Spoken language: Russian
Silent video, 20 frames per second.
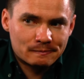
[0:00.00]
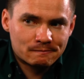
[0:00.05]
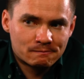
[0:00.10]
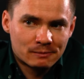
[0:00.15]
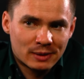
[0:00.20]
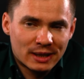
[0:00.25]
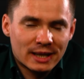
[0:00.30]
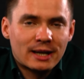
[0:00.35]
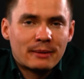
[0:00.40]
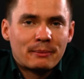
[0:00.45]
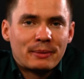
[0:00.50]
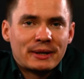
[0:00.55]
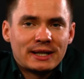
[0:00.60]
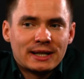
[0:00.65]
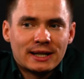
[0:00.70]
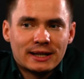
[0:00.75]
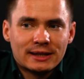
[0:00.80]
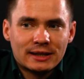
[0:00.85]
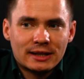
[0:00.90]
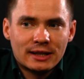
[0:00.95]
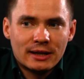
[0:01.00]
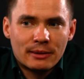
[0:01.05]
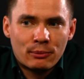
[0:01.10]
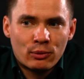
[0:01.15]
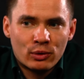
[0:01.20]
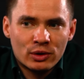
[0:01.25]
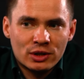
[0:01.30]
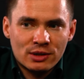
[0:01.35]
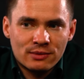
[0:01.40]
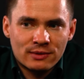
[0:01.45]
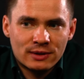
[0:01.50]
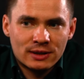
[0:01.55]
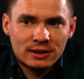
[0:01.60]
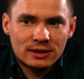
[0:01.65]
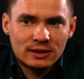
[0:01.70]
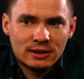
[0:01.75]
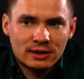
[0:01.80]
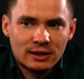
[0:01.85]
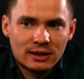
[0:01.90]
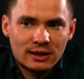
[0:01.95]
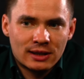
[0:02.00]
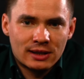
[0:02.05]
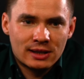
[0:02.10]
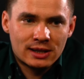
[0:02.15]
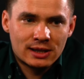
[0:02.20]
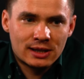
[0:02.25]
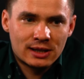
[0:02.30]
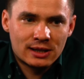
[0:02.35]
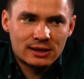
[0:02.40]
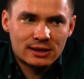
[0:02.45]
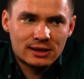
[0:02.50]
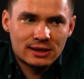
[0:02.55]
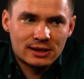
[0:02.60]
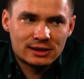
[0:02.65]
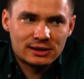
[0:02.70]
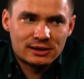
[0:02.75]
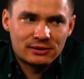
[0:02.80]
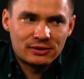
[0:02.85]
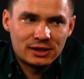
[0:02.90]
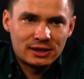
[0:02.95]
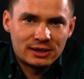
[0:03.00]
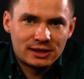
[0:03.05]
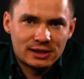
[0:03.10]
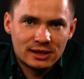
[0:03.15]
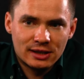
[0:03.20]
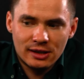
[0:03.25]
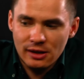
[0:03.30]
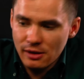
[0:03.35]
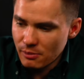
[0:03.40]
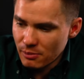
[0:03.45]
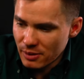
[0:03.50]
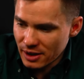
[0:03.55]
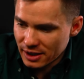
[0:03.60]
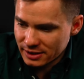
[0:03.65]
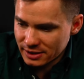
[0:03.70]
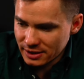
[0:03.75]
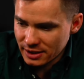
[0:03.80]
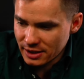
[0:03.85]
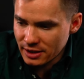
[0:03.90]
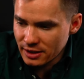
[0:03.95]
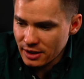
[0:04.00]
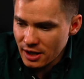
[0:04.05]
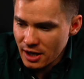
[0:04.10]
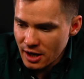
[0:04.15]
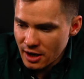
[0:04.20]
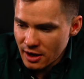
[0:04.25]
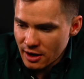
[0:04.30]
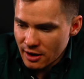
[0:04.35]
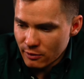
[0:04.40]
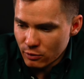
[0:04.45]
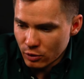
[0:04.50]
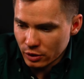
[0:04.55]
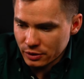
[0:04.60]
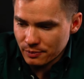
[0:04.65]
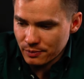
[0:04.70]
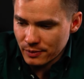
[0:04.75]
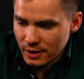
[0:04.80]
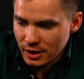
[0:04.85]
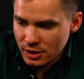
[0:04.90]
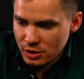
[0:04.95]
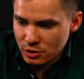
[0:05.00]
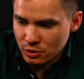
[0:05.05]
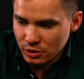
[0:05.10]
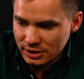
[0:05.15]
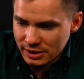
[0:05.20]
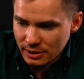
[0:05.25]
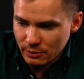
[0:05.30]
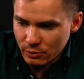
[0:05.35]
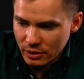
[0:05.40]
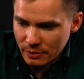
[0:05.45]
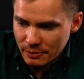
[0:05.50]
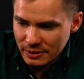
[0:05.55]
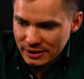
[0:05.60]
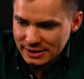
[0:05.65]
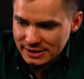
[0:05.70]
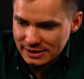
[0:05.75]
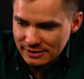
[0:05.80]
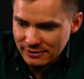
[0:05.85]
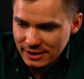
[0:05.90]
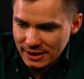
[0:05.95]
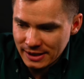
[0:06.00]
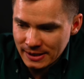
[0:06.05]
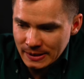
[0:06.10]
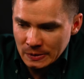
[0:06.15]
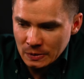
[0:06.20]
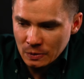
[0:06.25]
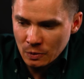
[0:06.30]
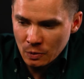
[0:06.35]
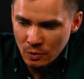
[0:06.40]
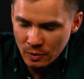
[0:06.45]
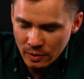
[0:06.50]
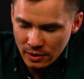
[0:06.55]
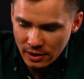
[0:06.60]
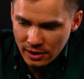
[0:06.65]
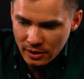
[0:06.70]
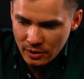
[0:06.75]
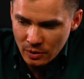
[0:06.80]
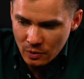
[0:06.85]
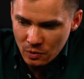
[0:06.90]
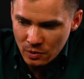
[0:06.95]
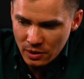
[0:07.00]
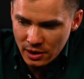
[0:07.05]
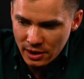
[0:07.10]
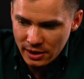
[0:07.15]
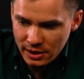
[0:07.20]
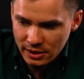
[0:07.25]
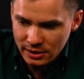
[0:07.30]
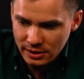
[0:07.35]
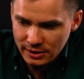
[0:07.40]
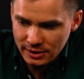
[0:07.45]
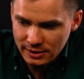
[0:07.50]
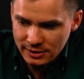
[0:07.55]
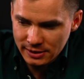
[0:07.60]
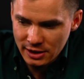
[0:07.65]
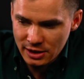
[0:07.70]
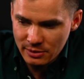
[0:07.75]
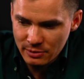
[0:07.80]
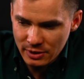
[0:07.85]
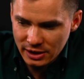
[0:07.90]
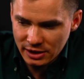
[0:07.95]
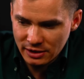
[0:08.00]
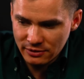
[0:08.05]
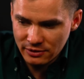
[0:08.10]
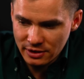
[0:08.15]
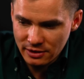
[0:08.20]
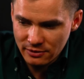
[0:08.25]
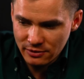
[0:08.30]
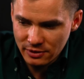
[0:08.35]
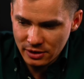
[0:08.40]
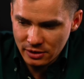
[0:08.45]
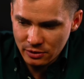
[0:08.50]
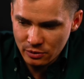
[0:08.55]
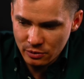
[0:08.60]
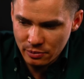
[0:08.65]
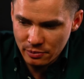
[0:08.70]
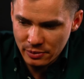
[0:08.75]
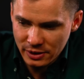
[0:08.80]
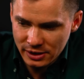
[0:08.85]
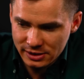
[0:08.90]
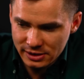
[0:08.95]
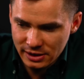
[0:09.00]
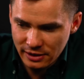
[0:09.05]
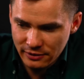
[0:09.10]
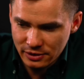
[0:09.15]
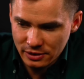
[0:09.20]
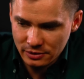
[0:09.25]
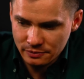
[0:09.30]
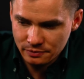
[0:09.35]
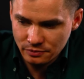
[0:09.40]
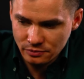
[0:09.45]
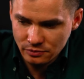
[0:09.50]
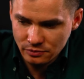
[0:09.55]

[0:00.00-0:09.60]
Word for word: благоприятная почва для развития бактерий. Вот. А что собой представляет уголь? Уголь это, так скажем, активированный, ну, представьте,